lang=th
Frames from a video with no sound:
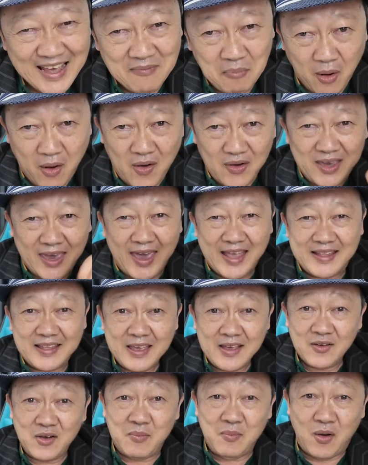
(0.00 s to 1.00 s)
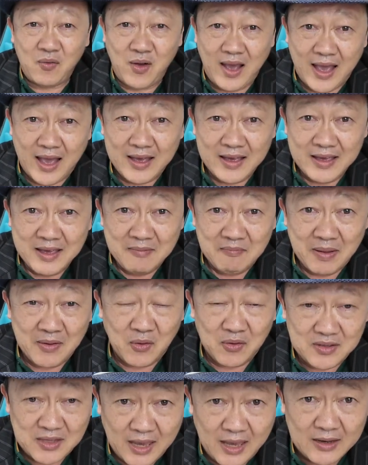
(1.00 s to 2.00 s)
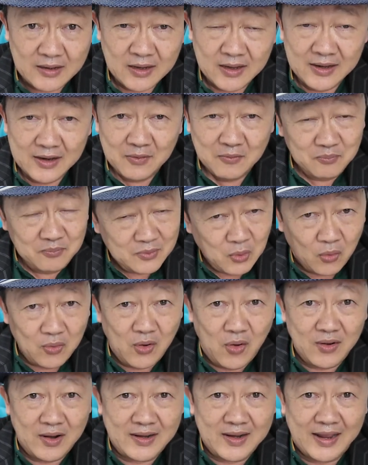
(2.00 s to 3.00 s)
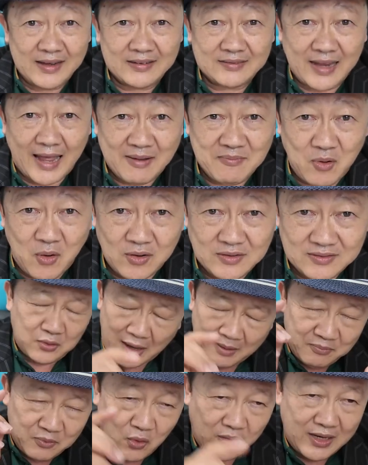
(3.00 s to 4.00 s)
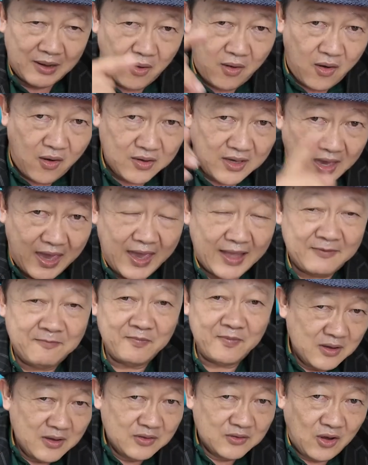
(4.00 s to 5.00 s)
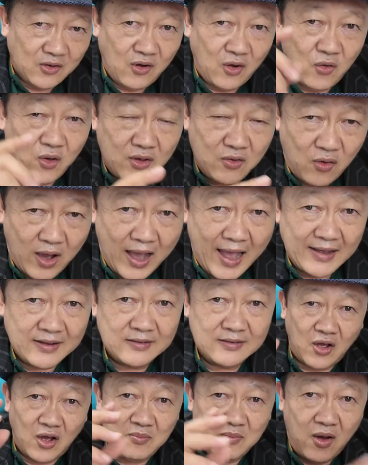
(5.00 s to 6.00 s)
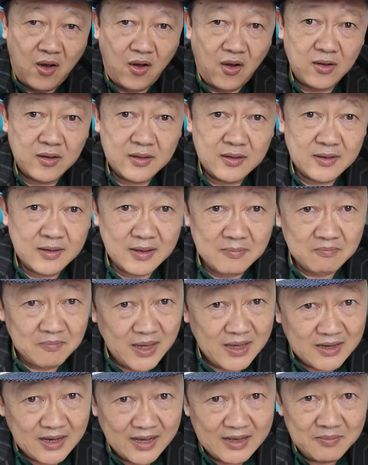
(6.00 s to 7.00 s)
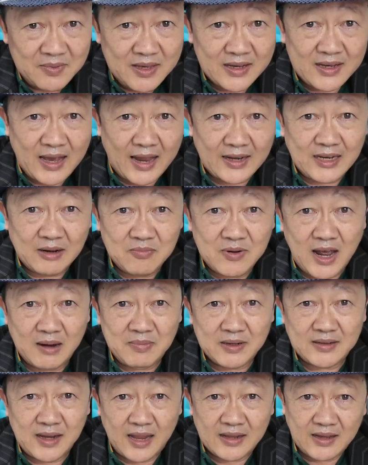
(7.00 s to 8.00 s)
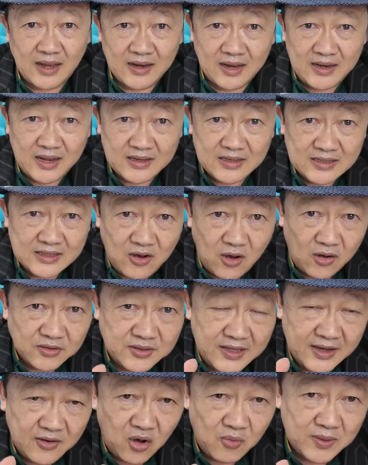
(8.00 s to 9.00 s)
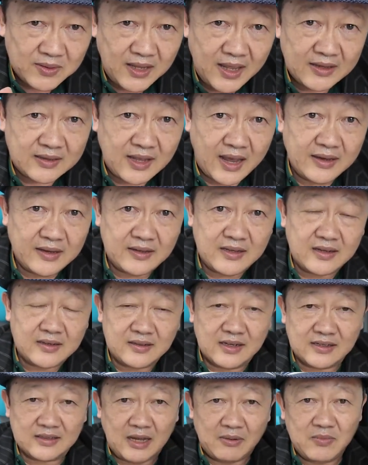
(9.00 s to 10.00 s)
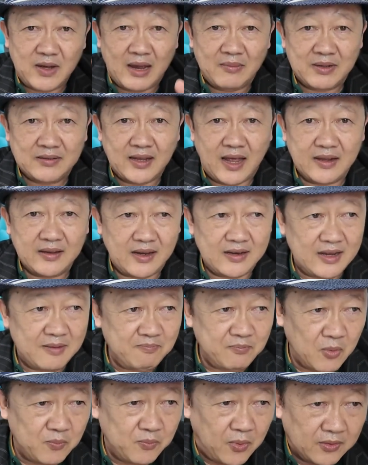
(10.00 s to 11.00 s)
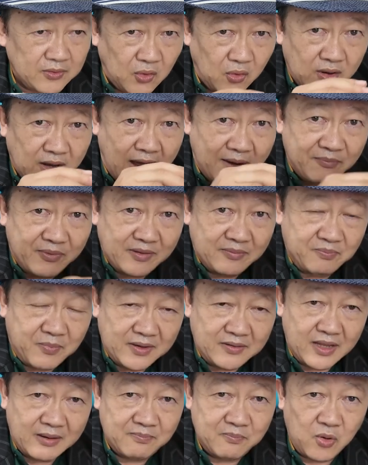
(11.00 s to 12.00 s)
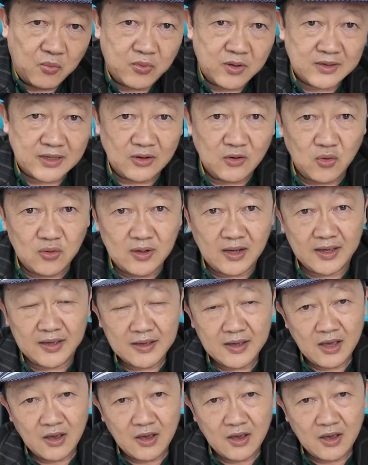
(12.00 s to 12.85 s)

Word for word: พอเขตก็บอกว่าเป็นคนจีนตกลงแล้วเนี่ยสามคนสามส่วนเนี่ยพอเขตสน.ห้วยขวางตม.ไม่เคยมีการทำงานประสานกันอันนี้คือข้อเสียของประเทศไทยถ้าเกิดทำงานประสานกันนะปุ๊บพอส่งงานไปเสร็จปุ๊บก็จะรู้เลย